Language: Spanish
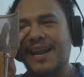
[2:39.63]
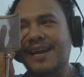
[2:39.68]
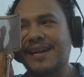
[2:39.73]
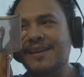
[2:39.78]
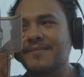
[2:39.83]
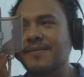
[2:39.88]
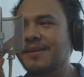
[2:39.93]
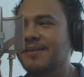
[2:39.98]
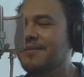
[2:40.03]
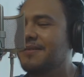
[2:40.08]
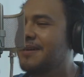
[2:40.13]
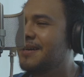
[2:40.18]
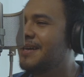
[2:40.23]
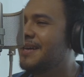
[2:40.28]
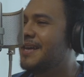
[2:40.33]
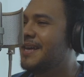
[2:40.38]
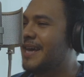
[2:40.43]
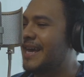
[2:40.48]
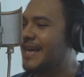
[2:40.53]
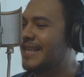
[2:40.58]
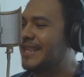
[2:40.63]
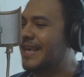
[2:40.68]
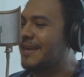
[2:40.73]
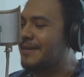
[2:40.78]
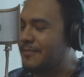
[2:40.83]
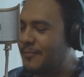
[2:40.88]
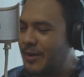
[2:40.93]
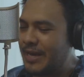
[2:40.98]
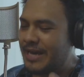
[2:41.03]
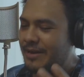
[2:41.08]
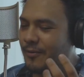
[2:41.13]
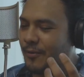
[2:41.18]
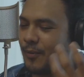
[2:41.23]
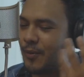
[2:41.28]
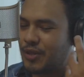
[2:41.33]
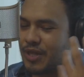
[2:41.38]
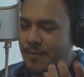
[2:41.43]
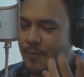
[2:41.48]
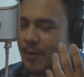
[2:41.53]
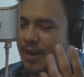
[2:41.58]
lágrima, ¿no? Este, güey, hubo
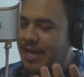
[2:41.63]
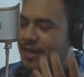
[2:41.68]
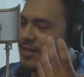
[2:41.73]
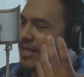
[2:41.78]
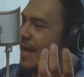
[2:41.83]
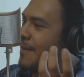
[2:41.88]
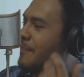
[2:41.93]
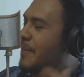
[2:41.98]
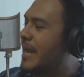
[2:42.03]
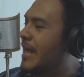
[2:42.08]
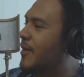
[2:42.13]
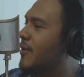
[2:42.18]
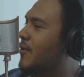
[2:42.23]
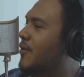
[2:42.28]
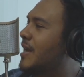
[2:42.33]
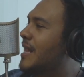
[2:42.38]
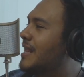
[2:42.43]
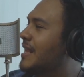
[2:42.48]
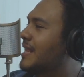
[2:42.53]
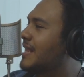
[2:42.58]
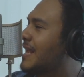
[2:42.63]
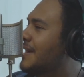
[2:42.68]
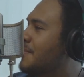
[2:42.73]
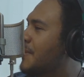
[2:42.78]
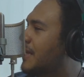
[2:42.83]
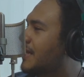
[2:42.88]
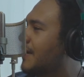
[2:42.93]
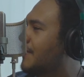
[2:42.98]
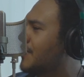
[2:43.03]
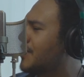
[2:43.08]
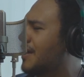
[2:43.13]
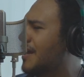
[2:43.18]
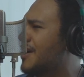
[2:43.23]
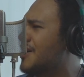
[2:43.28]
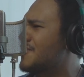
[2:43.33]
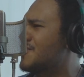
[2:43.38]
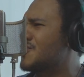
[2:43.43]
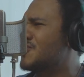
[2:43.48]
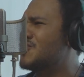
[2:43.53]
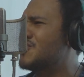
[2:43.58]
un tiempo en el que estaba peleado con el sistema, ¿sabes? Que era
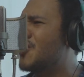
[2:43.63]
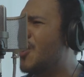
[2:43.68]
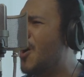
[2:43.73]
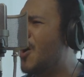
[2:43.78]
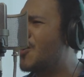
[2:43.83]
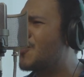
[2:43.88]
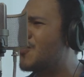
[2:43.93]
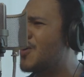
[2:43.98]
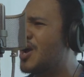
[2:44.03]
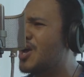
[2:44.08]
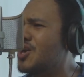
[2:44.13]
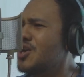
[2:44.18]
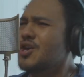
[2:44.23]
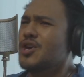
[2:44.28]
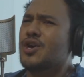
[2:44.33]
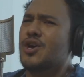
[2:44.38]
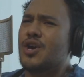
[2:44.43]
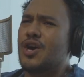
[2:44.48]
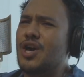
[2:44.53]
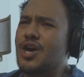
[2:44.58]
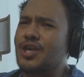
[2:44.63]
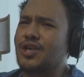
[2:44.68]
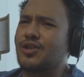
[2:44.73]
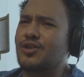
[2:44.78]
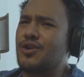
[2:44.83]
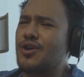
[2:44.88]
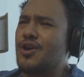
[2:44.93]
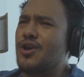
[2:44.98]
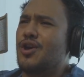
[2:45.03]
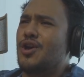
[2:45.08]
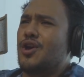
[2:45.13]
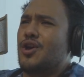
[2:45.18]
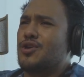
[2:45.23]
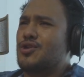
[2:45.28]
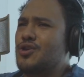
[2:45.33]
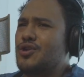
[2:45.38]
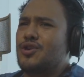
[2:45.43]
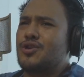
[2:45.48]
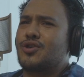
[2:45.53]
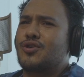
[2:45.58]
como, no, güey, este,
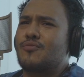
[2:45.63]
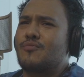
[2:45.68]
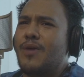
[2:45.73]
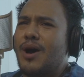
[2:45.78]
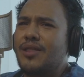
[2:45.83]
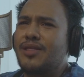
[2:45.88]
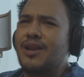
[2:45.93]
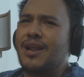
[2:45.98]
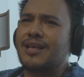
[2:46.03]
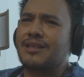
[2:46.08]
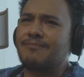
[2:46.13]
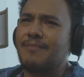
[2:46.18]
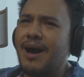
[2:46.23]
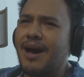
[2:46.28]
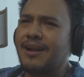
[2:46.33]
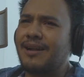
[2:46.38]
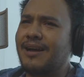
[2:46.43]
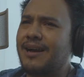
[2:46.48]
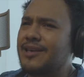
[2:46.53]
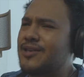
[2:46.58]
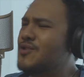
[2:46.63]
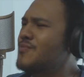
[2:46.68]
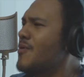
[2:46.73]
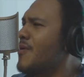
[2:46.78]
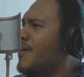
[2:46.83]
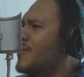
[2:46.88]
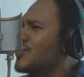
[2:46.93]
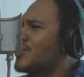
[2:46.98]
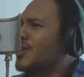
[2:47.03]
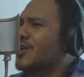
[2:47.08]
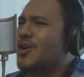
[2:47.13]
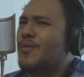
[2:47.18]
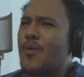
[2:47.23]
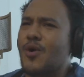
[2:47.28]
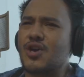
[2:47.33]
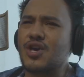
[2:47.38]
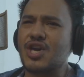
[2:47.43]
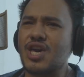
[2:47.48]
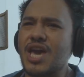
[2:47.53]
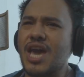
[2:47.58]
las marcas. Yo me voy a vestir
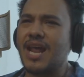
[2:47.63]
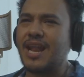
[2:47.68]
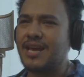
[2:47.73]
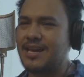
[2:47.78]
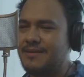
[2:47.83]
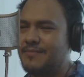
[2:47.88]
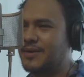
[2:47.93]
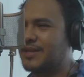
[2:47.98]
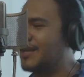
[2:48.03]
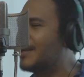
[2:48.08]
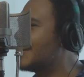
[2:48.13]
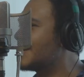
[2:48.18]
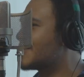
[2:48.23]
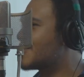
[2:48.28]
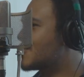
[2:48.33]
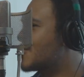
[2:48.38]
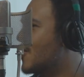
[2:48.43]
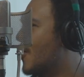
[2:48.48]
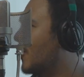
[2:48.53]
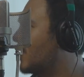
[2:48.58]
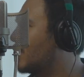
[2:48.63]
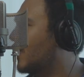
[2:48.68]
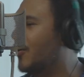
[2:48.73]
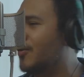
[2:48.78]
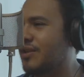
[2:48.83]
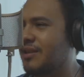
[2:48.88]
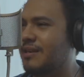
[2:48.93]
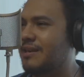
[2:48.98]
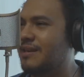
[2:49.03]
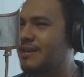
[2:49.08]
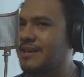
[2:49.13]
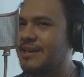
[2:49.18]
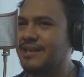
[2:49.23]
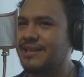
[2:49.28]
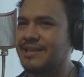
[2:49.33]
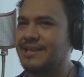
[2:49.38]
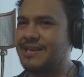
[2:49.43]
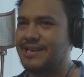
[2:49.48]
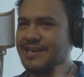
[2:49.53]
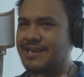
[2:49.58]
como quiera y mis tenis rotos y
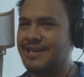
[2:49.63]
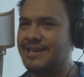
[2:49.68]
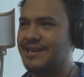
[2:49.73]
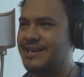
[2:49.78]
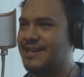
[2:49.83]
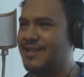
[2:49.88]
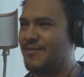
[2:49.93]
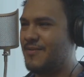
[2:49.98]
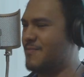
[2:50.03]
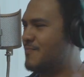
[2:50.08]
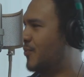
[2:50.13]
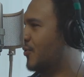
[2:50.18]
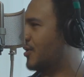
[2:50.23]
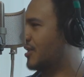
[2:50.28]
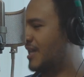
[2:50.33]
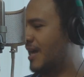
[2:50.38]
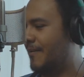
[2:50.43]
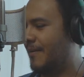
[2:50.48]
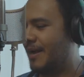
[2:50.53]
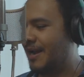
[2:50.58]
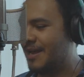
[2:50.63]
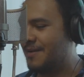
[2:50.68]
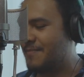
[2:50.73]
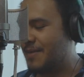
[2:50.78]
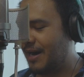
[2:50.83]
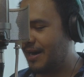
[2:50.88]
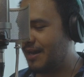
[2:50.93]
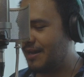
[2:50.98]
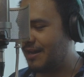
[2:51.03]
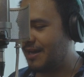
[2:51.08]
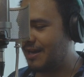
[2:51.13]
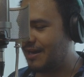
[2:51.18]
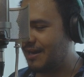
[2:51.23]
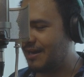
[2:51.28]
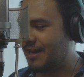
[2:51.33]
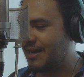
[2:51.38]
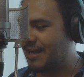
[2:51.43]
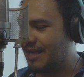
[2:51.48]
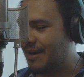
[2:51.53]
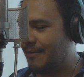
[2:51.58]
así. Y no me importaba la imagen que,
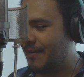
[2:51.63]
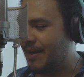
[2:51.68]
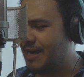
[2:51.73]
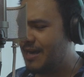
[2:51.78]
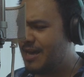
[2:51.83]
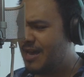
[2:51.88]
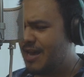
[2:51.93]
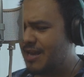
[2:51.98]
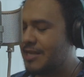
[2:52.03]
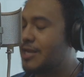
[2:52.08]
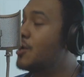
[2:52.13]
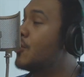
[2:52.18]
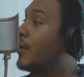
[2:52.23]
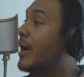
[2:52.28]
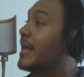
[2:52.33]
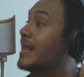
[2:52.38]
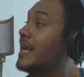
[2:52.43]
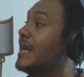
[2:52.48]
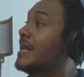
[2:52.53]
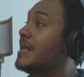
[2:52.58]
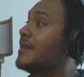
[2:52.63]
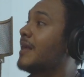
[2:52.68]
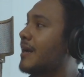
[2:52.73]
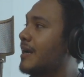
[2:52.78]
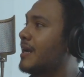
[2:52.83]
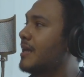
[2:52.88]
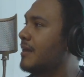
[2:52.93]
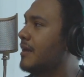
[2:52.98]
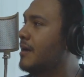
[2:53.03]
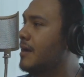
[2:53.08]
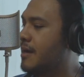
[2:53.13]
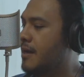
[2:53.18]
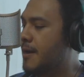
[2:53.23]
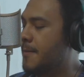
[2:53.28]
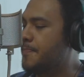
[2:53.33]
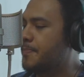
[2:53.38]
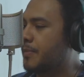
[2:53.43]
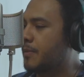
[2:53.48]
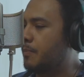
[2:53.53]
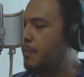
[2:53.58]
quedaba daba ni lo que hacía en internet.
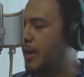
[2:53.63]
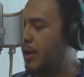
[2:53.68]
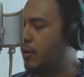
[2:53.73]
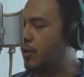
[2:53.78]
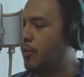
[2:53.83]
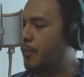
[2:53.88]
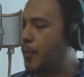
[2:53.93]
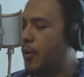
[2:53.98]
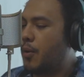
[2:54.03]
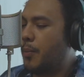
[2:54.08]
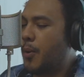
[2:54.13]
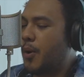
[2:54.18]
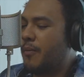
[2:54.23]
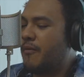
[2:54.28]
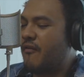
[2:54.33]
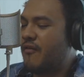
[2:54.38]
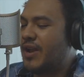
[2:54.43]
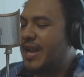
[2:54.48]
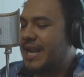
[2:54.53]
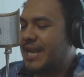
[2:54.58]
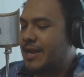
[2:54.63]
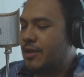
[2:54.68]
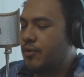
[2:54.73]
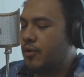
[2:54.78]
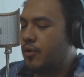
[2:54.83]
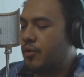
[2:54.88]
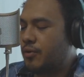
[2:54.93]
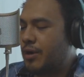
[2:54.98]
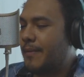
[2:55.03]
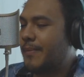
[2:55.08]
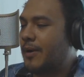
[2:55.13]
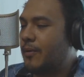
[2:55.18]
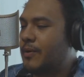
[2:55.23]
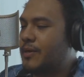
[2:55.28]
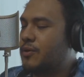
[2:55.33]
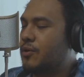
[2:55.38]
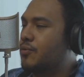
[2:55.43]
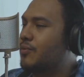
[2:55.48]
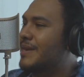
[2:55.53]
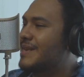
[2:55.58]
Claro. Pero poco a poco me fui lineando con, la
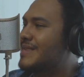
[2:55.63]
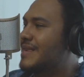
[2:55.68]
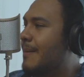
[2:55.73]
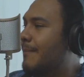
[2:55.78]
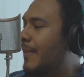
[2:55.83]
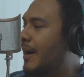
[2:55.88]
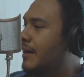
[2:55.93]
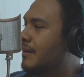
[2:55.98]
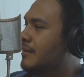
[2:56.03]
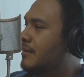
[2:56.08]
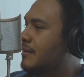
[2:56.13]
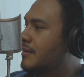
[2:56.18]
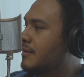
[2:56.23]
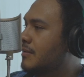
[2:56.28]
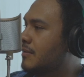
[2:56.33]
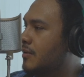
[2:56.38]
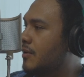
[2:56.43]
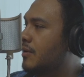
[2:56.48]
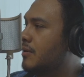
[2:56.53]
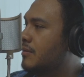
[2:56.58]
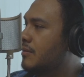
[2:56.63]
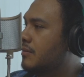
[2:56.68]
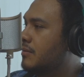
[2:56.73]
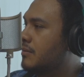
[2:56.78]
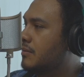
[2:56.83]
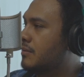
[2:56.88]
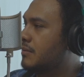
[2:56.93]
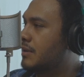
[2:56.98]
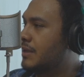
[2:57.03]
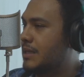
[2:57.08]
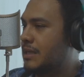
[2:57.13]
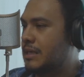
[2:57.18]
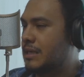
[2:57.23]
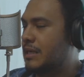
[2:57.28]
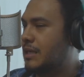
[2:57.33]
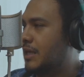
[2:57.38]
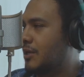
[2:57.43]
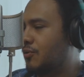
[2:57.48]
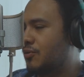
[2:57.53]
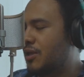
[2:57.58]
vergüenza esto es una chamba, ¿no? Y
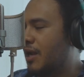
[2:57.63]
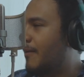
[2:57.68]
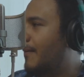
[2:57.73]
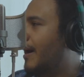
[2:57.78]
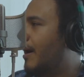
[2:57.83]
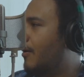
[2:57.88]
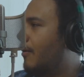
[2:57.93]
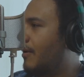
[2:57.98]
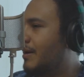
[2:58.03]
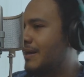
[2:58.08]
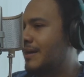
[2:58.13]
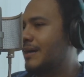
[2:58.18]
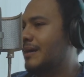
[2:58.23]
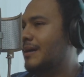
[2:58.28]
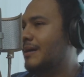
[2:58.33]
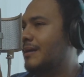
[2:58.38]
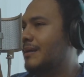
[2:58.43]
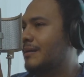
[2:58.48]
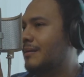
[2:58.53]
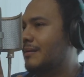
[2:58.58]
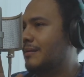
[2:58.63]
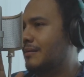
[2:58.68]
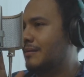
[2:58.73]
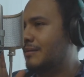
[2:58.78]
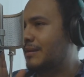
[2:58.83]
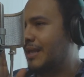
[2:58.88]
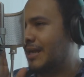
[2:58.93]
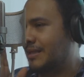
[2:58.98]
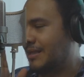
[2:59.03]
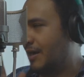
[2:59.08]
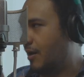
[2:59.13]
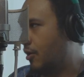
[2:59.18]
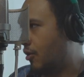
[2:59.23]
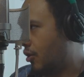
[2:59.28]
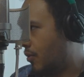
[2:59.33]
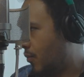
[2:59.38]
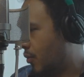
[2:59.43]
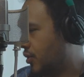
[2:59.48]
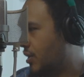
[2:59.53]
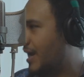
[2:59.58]
si es un trabajo hay que tratarlo
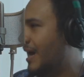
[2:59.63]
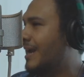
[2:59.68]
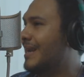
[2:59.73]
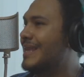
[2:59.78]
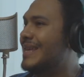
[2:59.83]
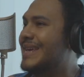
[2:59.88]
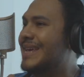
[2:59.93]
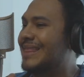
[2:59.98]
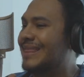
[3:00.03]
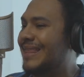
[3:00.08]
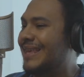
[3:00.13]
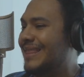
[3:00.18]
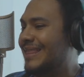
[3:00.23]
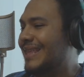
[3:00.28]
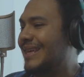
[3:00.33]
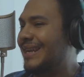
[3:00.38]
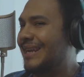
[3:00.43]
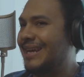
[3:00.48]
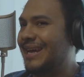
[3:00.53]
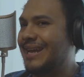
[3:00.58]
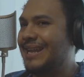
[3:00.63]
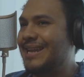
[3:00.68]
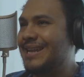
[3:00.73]
como tal y entender que hay